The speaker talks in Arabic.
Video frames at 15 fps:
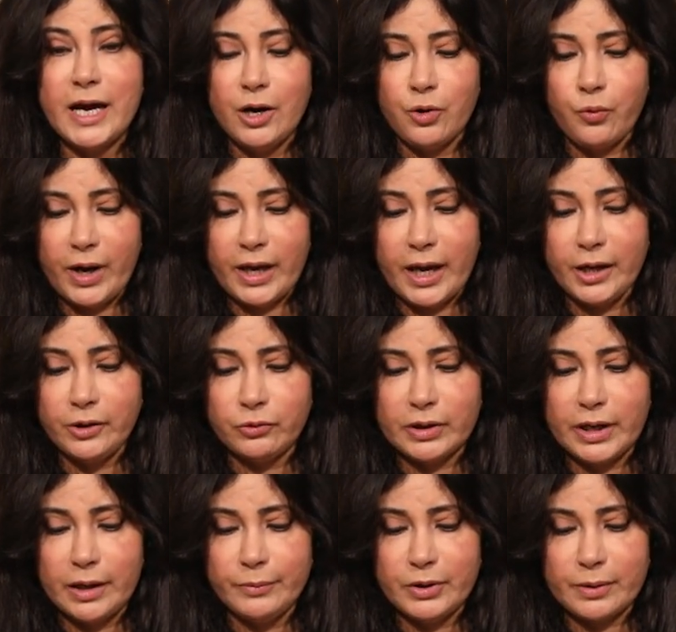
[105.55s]
وكأنه
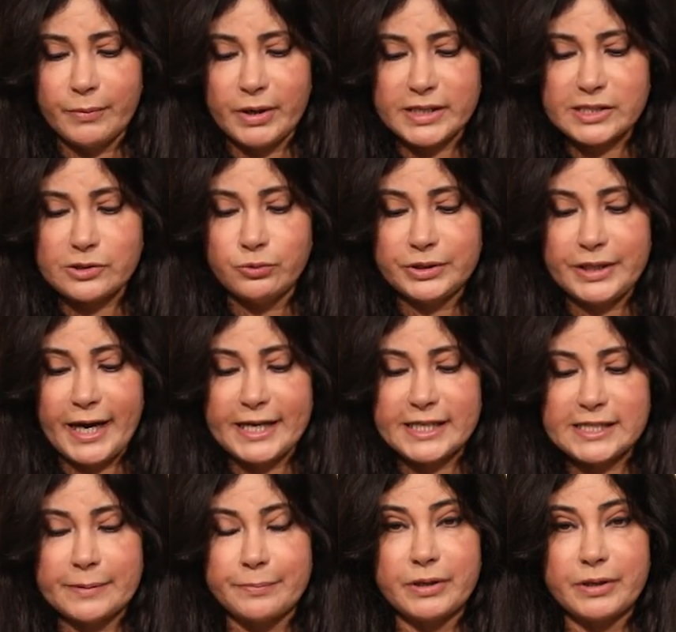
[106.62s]
الأمر مقصود حسب